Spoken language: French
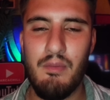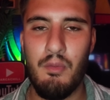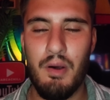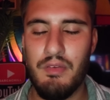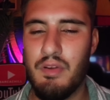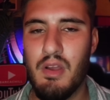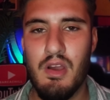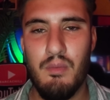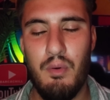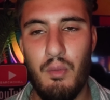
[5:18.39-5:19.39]
Bon, bref,
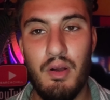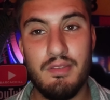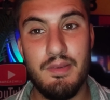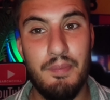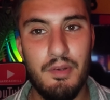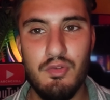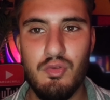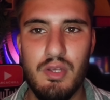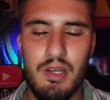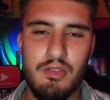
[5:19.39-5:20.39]
pour moi, c'est pas du
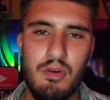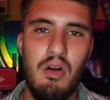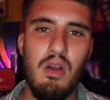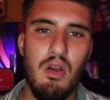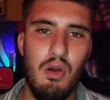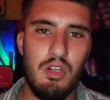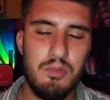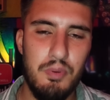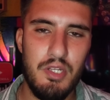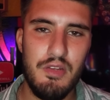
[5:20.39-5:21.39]
tout des raisons euh,
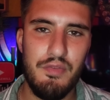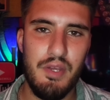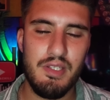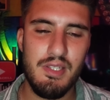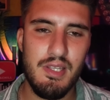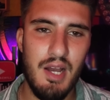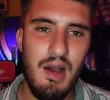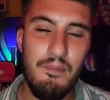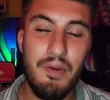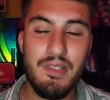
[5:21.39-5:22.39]
sportives, etc.
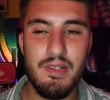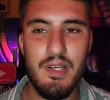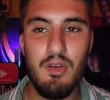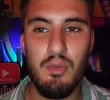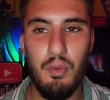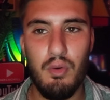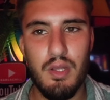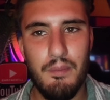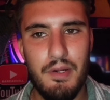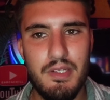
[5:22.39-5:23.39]
Après, c'est vrai que bon,
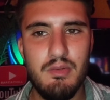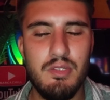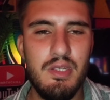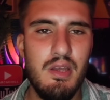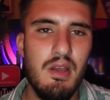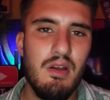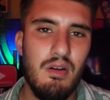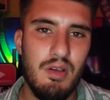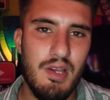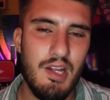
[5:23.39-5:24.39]
il est parti aussi
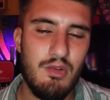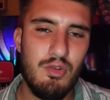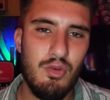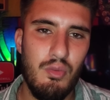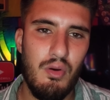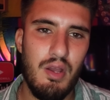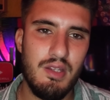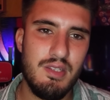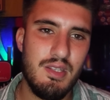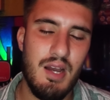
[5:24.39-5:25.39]
euh, gratuitement,
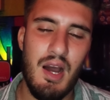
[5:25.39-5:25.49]
etc.